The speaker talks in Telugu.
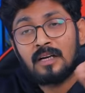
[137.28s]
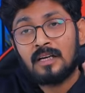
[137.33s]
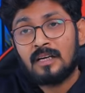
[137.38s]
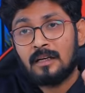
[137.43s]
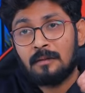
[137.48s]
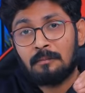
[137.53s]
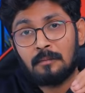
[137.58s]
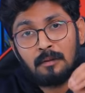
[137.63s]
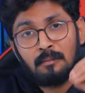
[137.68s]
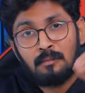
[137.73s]
మనకి
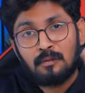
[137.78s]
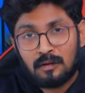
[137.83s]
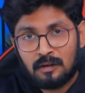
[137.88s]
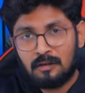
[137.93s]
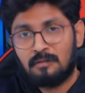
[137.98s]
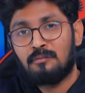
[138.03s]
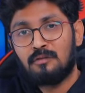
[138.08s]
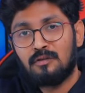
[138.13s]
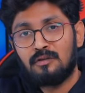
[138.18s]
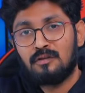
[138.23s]
మనం
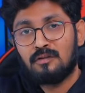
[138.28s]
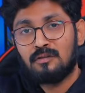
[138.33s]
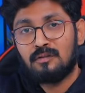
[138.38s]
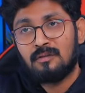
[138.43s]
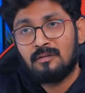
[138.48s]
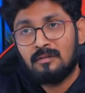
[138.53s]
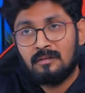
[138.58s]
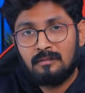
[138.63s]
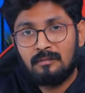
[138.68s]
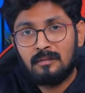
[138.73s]
పుట్టక ముందు
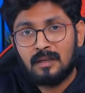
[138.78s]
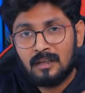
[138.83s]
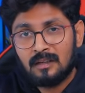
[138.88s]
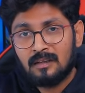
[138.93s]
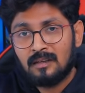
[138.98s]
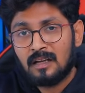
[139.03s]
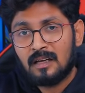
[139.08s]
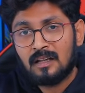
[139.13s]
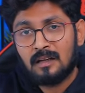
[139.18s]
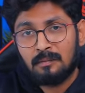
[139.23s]
మన
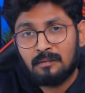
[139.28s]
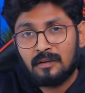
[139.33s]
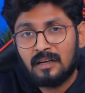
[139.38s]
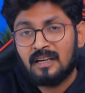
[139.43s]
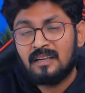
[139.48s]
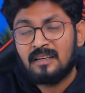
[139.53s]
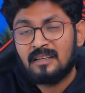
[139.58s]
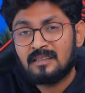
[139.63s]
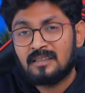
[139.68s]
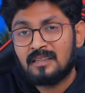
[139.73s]
దాదాపు
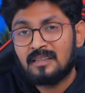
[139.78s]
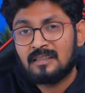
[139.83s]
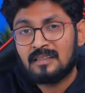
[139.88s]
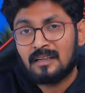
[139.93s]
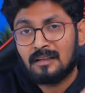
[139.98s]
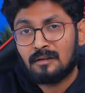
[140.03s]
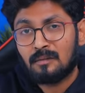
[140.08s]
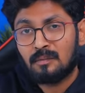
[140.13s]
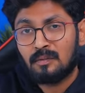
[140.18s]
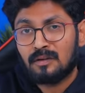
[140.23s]
నైంటీస్ కిడ్స్
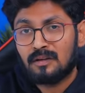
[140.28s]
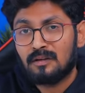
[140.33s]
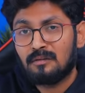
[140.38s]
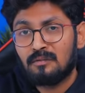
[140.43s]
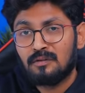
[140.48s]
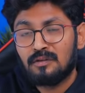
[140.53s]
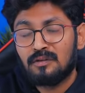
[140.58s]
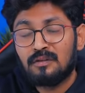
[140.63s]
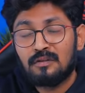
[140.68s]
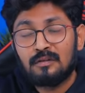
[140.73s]
అందరూ పుట్టక
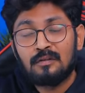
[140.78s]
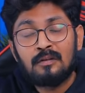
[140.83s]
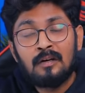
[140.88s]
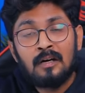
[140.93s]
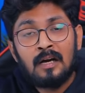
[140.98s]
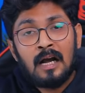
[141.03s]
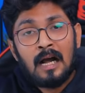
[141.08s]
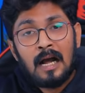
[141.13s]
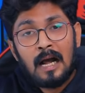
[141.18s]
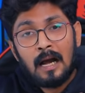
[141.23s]
ముందు
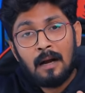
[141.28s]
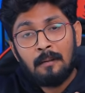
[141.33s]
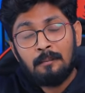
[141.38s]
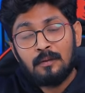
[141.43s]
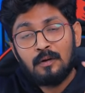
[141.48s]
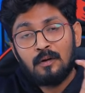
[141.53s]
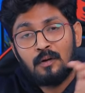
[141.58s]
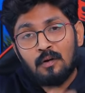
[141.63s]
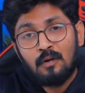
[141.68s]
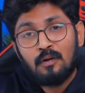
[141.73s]

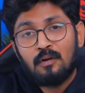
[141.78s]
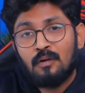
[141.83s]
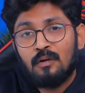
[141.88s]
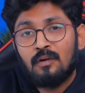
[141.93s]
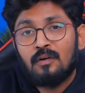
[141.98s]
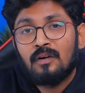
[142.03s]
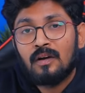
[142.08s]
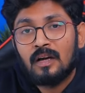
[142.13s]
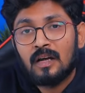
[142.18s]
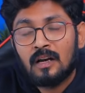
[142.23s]
యాపిల్ లోగో
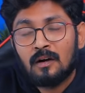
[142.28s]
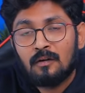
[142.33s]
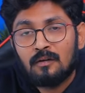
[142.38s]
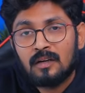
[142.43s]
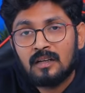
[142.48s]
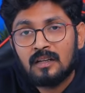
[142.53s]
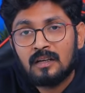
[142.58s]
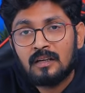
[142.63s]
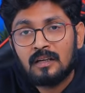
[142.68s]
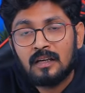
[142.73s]
ఎలా
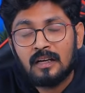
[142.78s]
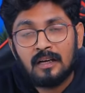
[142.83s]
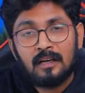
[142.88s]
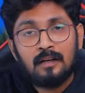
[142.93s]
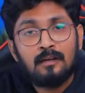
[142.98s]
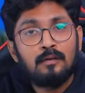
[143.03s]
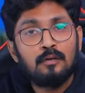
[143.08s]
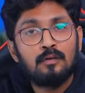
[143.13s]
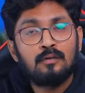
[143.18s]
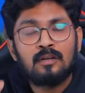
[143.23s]
ఉండేదంటే
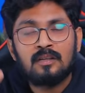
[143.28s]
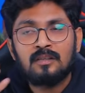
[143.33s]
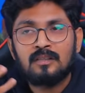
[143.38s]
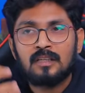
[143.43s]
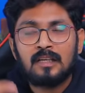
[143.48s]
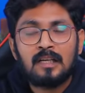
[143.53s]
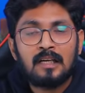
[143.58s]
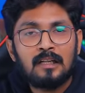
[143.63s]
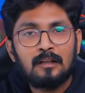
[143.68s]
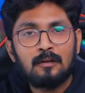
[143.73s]
న్యూటన్
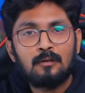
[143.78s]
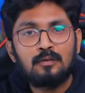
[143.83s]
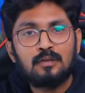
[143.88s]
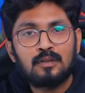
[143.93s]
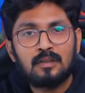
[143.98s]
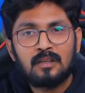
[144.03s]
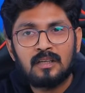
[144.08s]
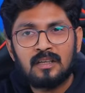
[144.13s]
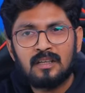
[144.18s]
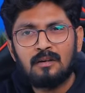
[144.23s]
చెట్టు కింద
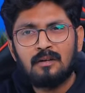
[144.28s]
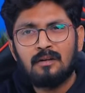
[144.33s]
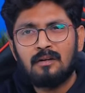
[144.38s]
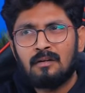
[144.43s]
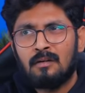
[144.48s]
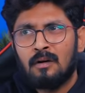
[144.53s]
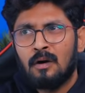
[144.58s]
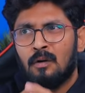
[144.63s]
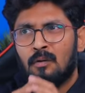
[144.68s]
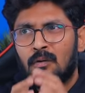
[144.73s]
కూర్చొని ఏదో
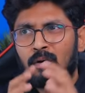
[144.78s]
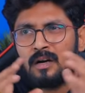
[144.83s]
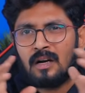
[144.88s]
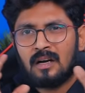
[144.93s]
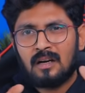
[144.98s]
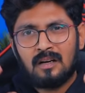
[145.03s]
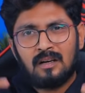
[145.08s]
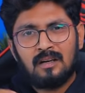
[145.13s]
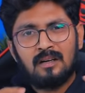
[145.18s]
ఒక